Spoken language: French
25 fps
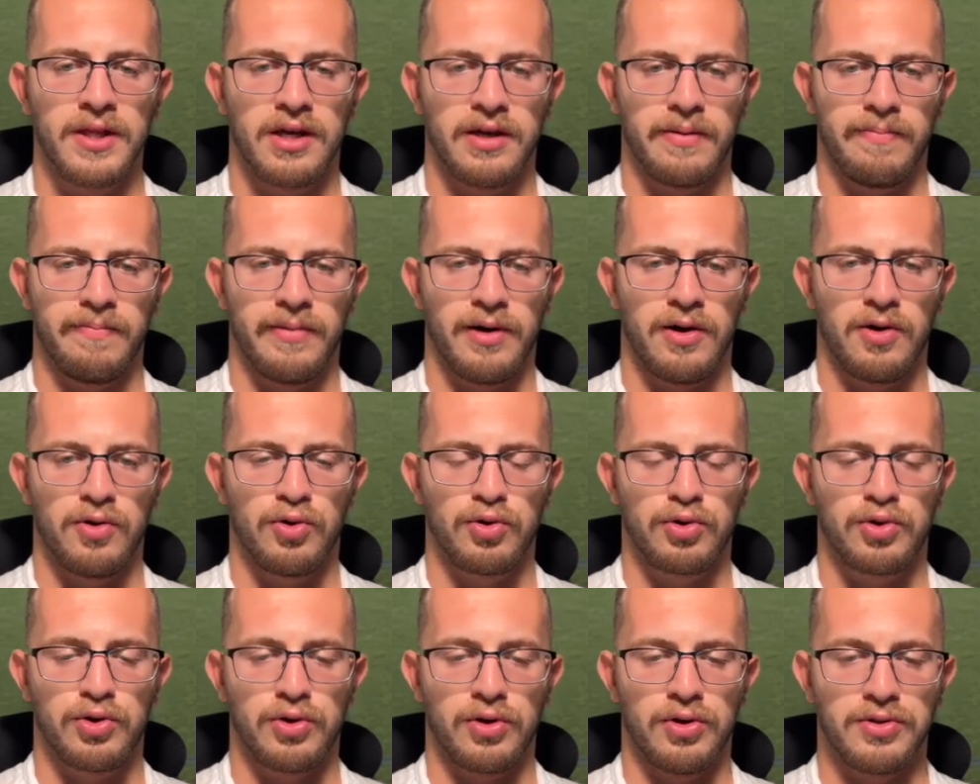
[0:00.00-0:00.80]
Mais en
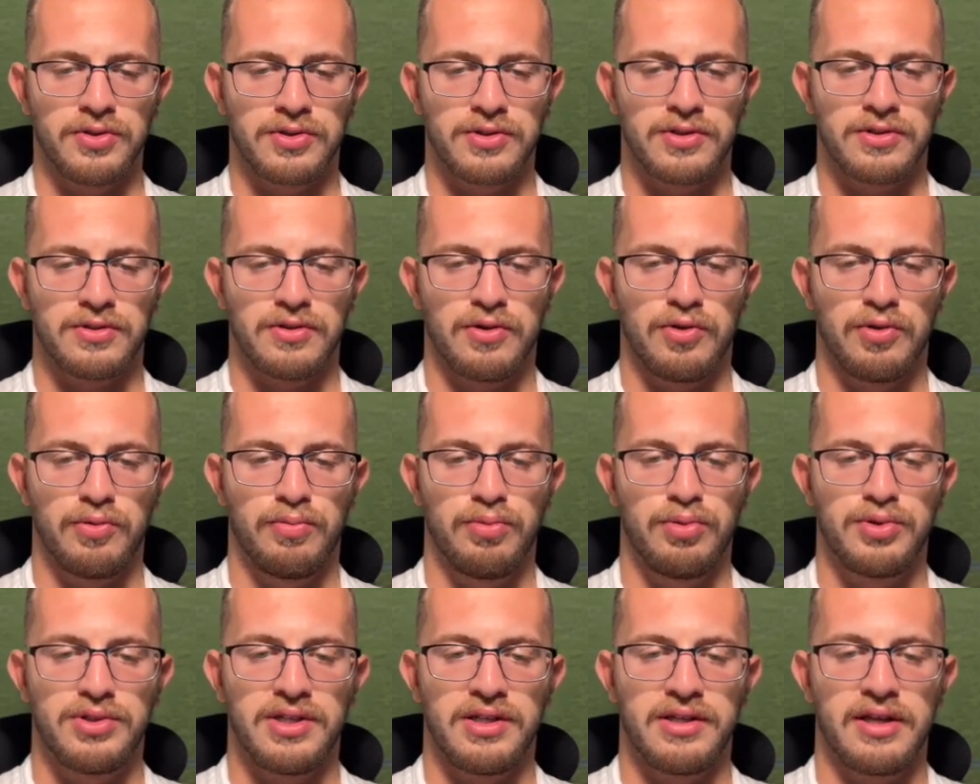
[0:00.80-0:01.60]
l'occurrence, le
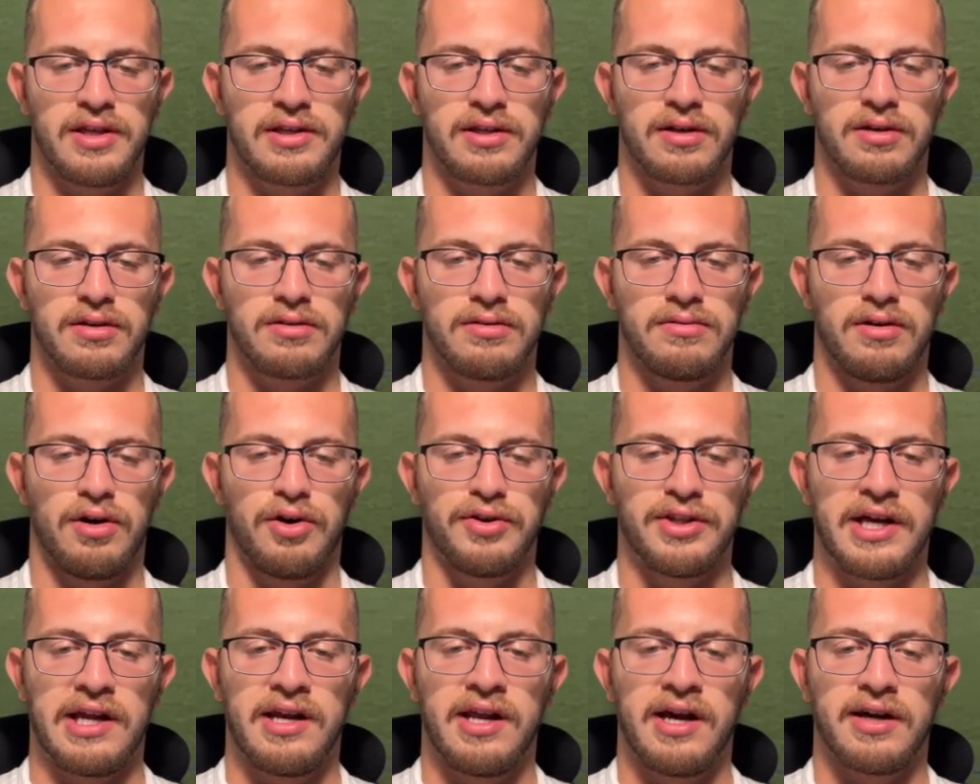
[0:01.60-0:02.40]
but c'est d'être en
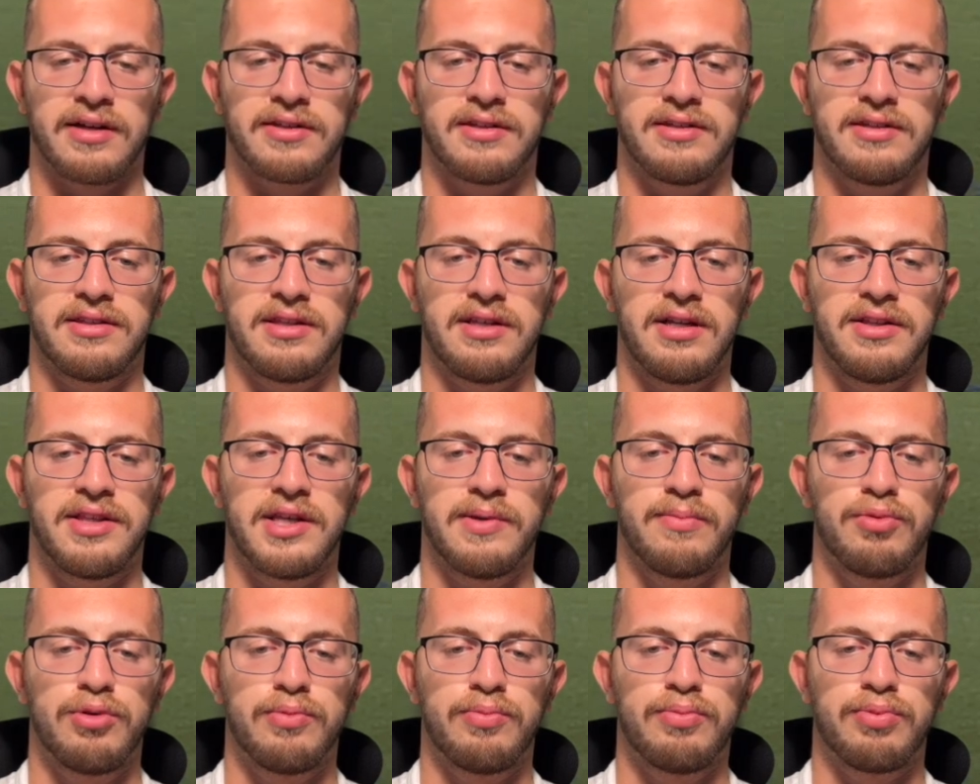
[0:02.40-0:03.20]
alerte dès le
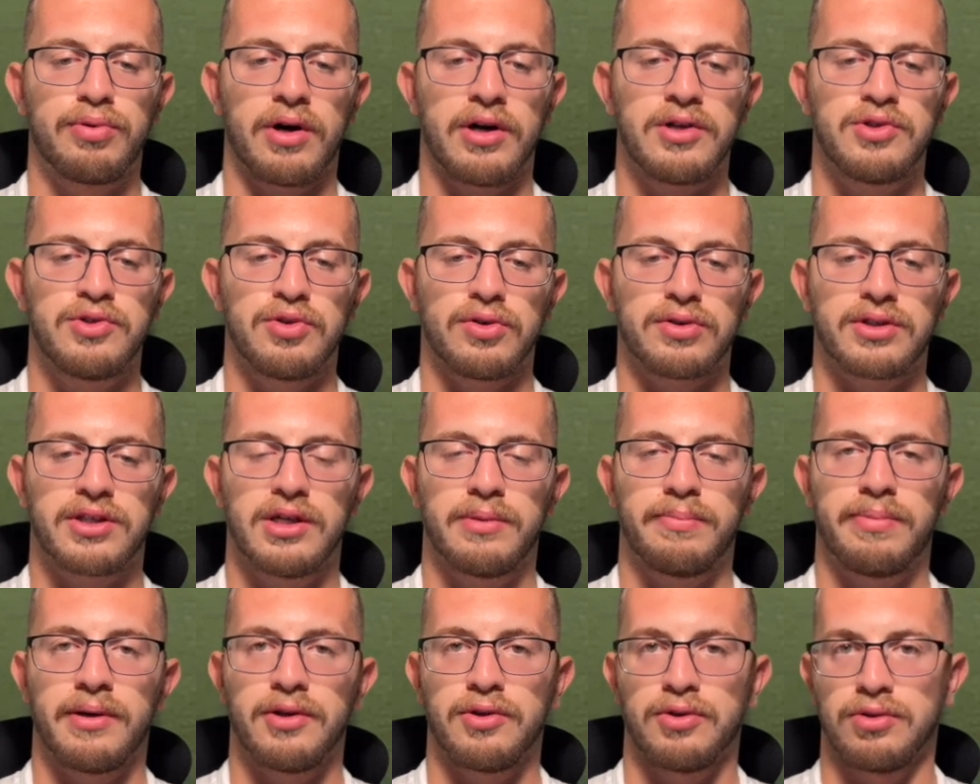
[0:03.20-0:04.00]
début pour être sûr qu'il n'y
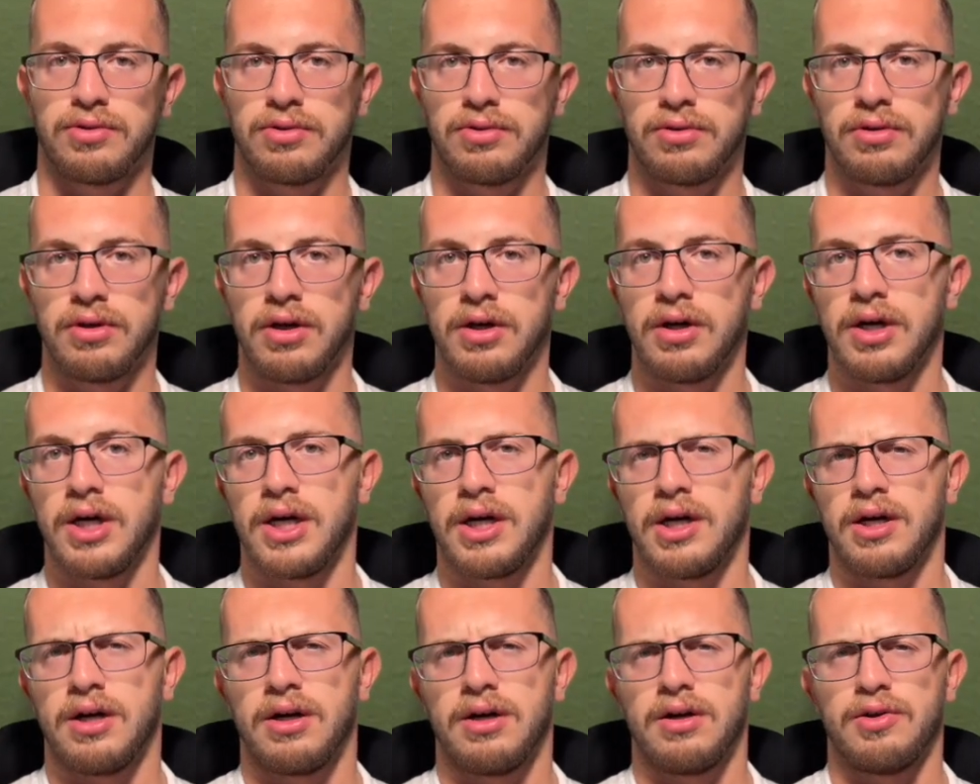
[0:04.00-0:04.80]
ait pas de,
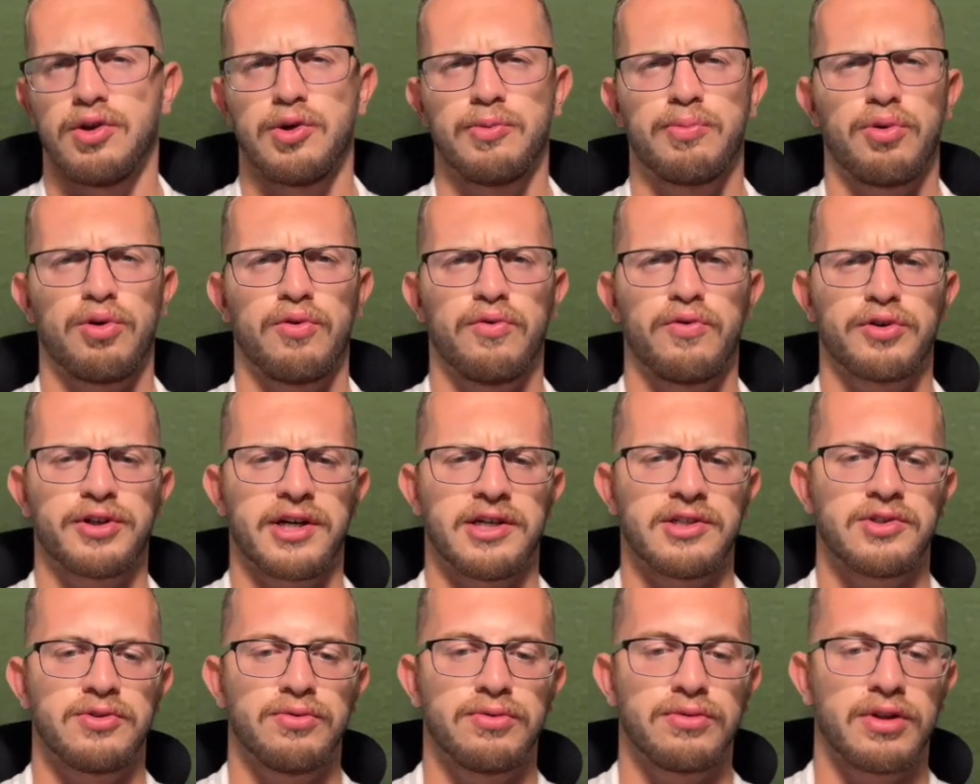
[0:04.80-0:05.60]
de,
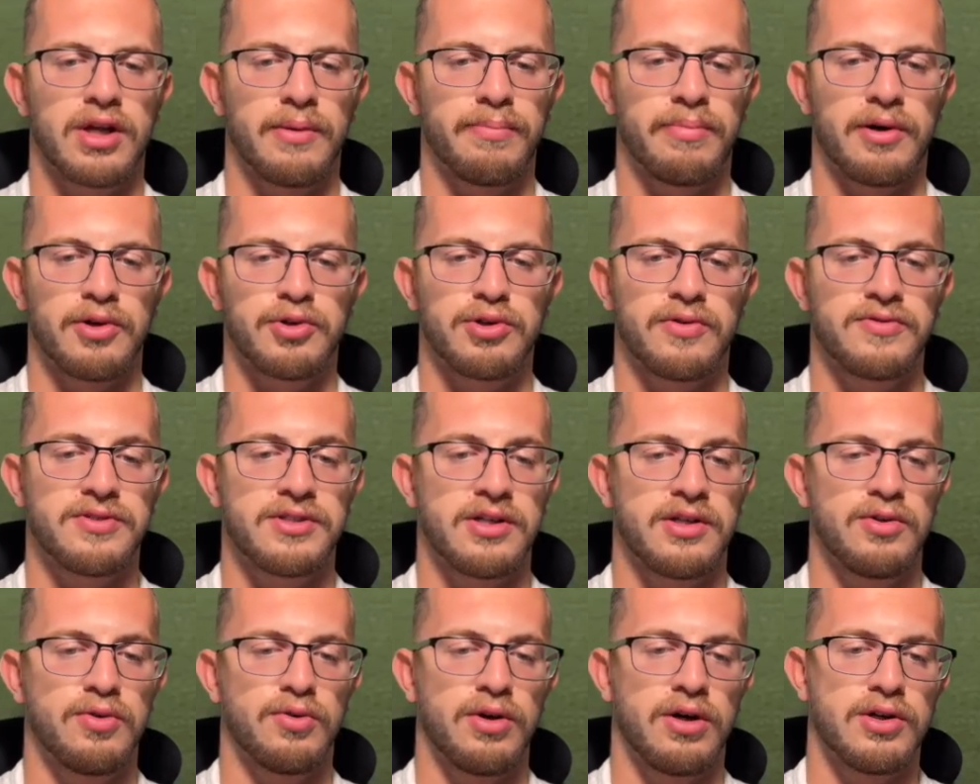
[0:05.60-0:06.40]
provocation de la part du FC
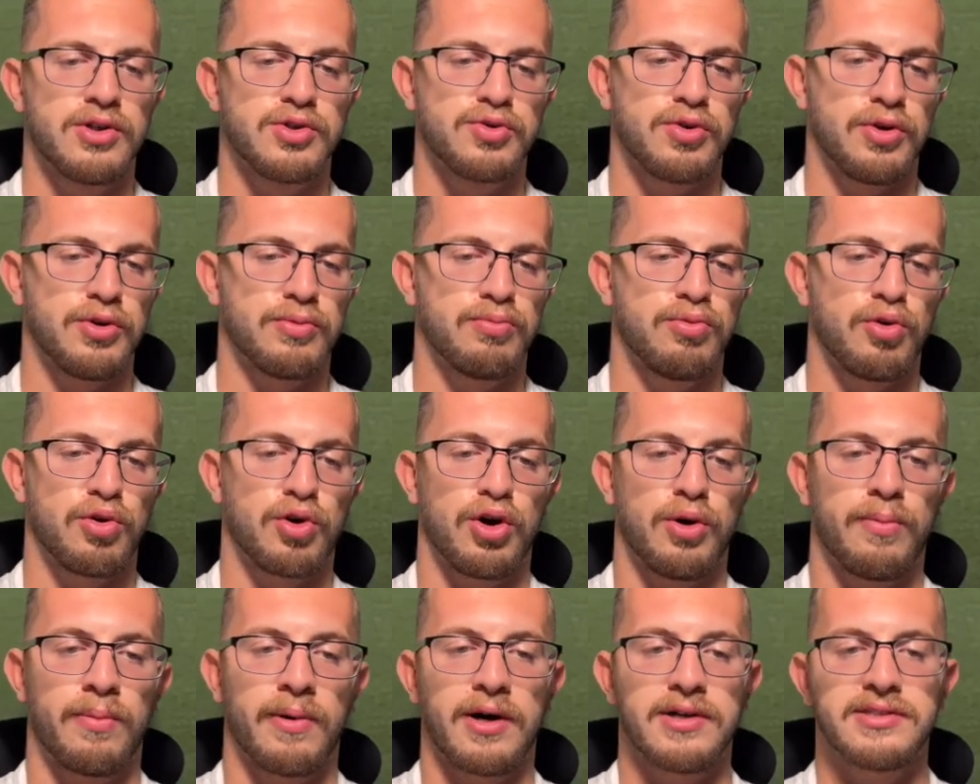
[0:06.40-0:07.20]
Lyon à un joueur de
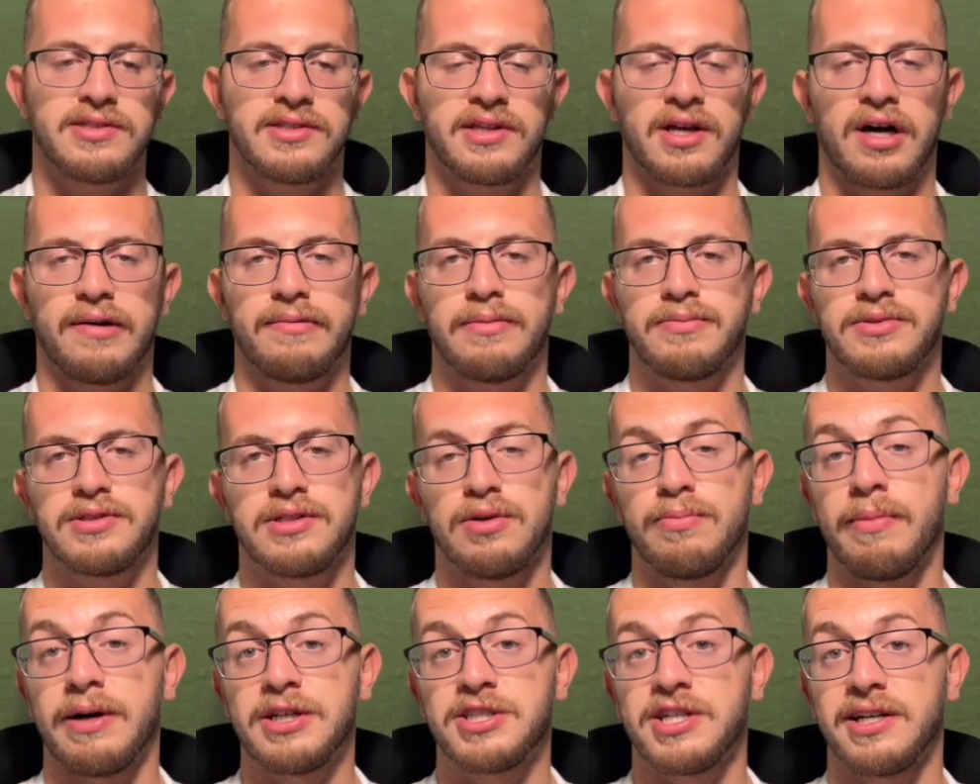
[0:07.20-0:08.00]
Bourg-en-Bresse, etc. Même si
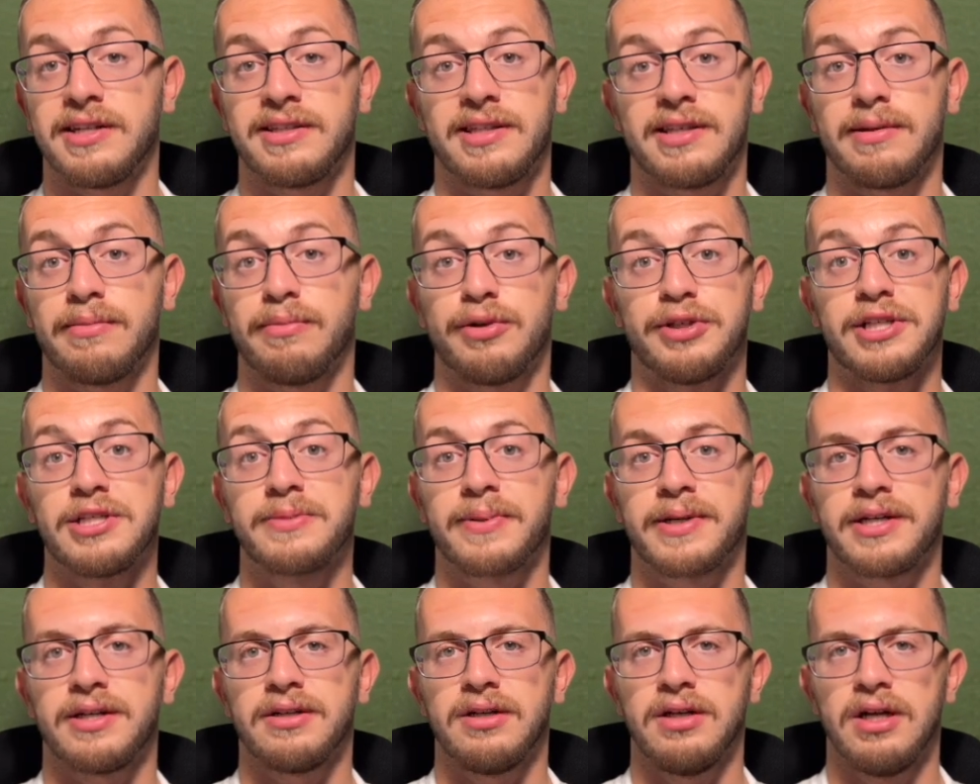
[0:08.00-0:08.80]
le match a été bon
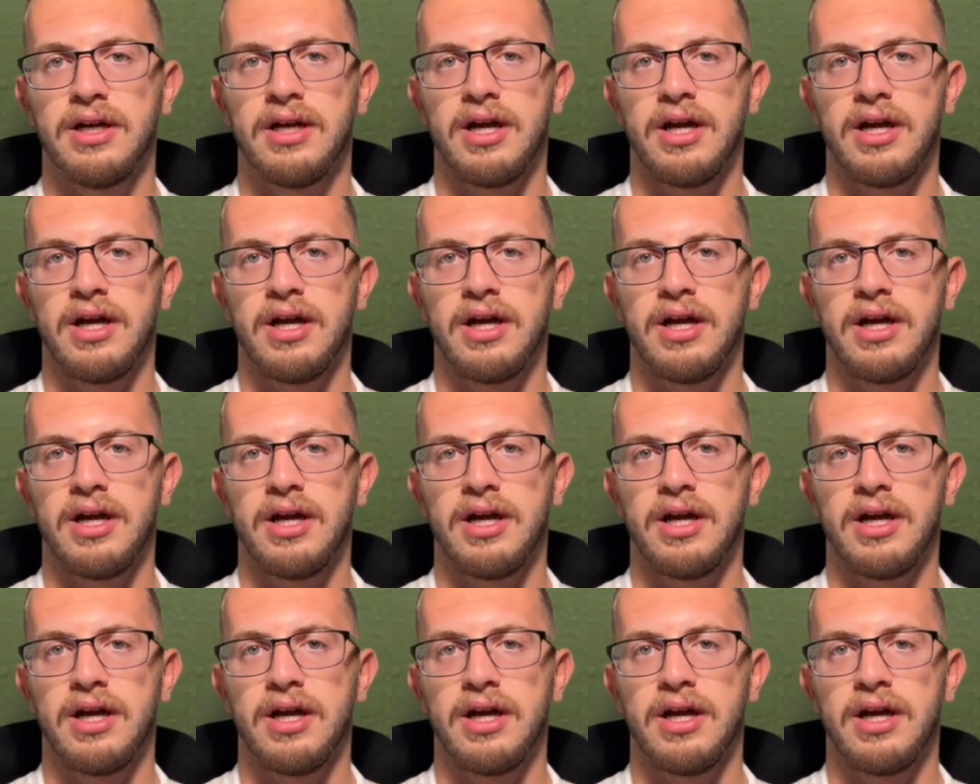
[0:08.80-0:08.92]
esprit, hein.